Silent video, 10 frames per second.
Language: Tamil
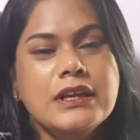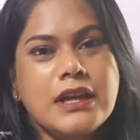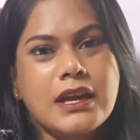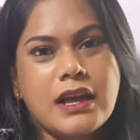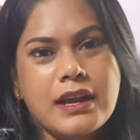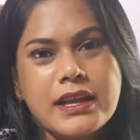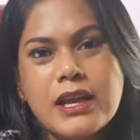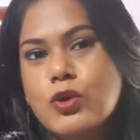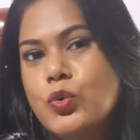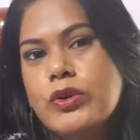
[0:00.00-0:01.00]
நான் நிறைய
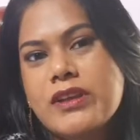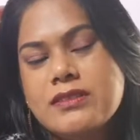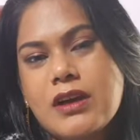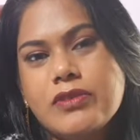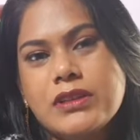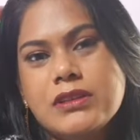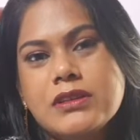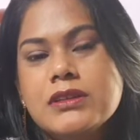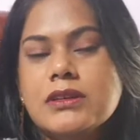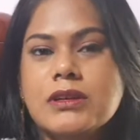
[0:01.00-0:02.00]
டூ டேஸாக வந்து
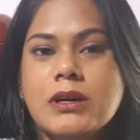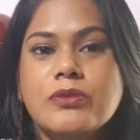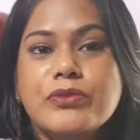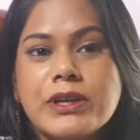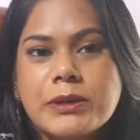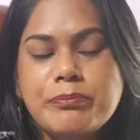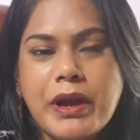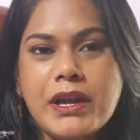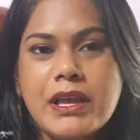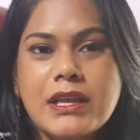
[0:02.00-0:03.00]
ஒர்க் uh,
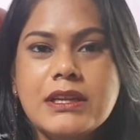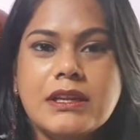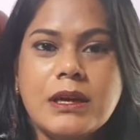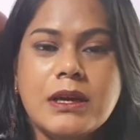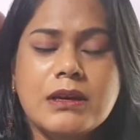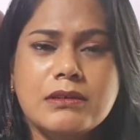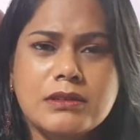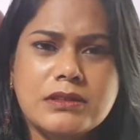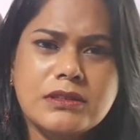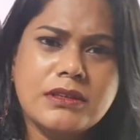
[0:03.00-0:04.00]
பண்ணி uh,
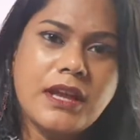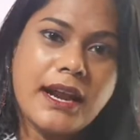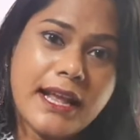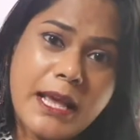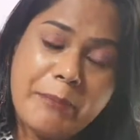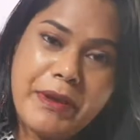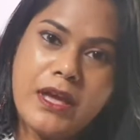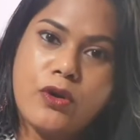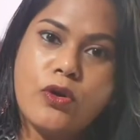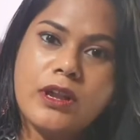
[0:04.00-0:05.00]
நிறைய
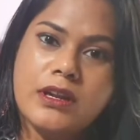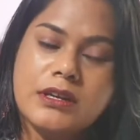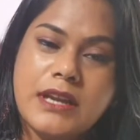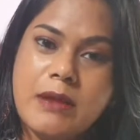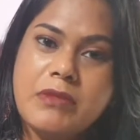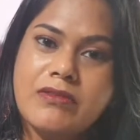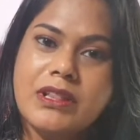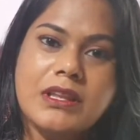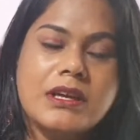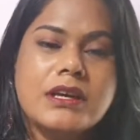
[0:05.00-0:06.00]
பேரோட நேமில்
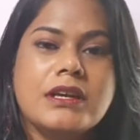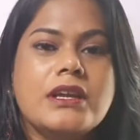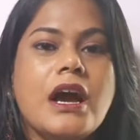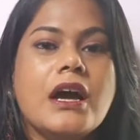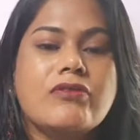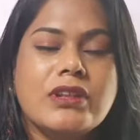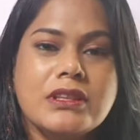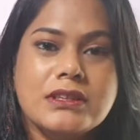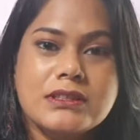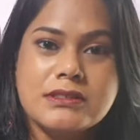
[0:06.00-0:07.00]
வந்து யார்
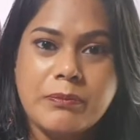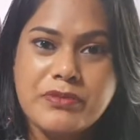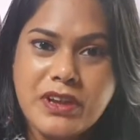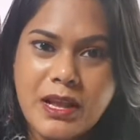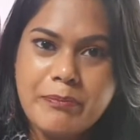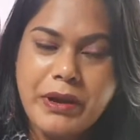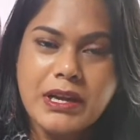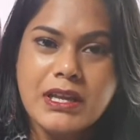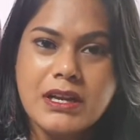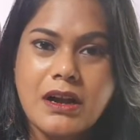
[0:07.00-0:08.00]
வந்து சப்ஸ்கிரைப்
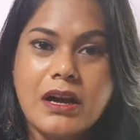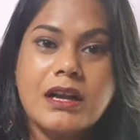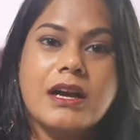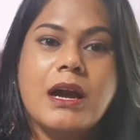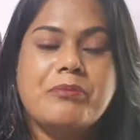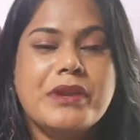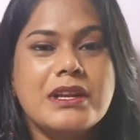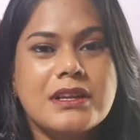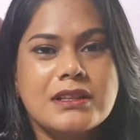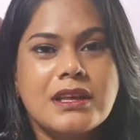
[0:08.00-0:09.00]
பண்ணியிருக்காங்க
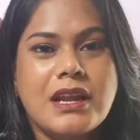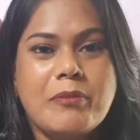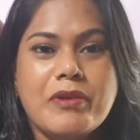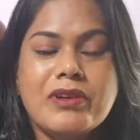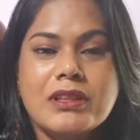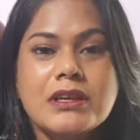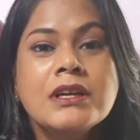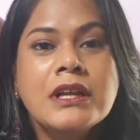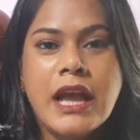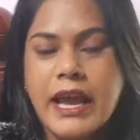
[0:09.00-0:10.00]
அப்படின்றது எல்லாமே வந்து
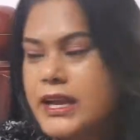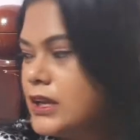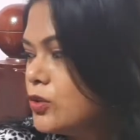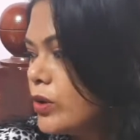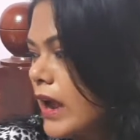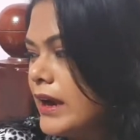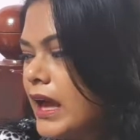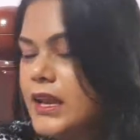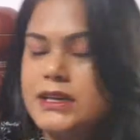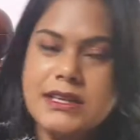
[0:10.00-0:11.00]
எங்களுக்கு ஒரு
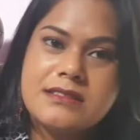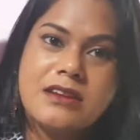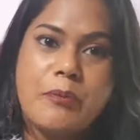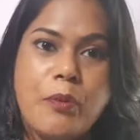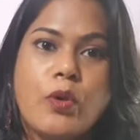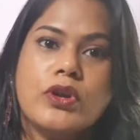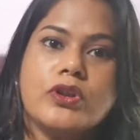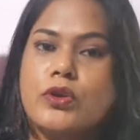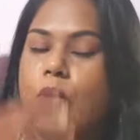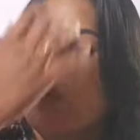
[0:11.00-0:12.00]
அனாலிட்டிக்ஸ் ரிப்போர்ட்
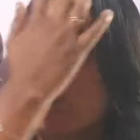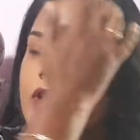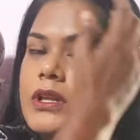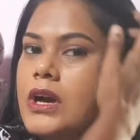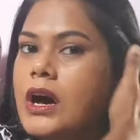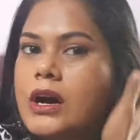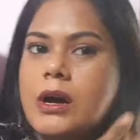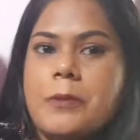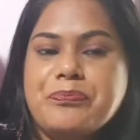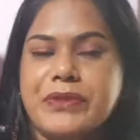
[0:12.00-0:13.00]
இருக்கும்
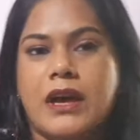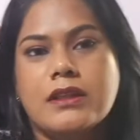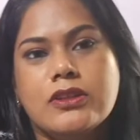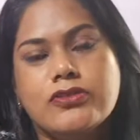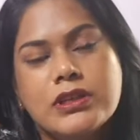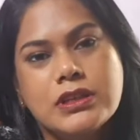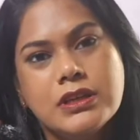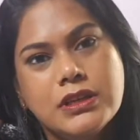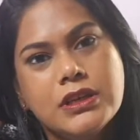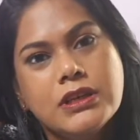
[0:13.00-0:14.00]
um, அதாவது வந்து
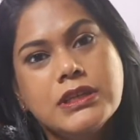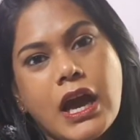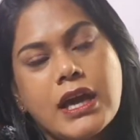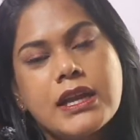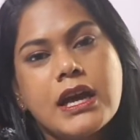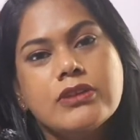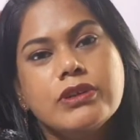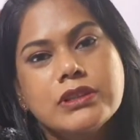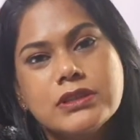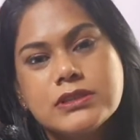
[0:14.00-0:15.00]
யார் யார்
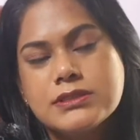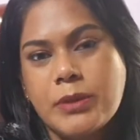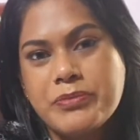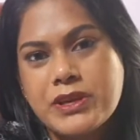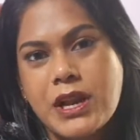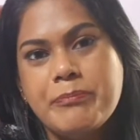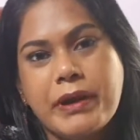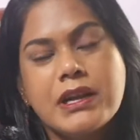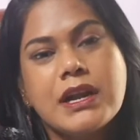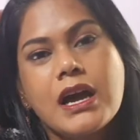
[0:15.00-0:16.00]
வந்து சப்ஸ்கிரைப்
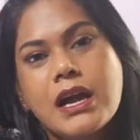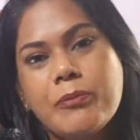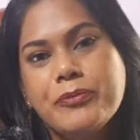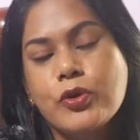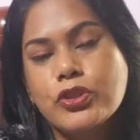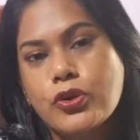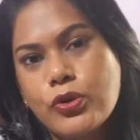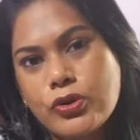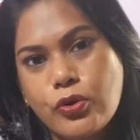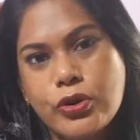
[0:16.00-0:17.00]
பண்ணுறாங்க ஒருத்தவங்க
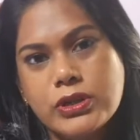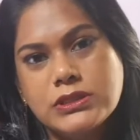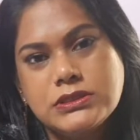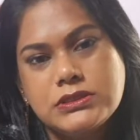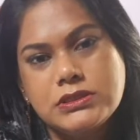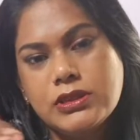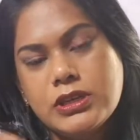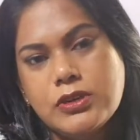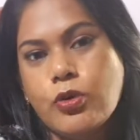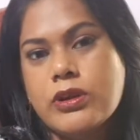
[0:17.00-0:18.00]
ஒரு
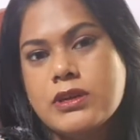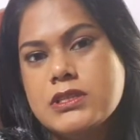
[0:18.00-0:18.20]
ஒரு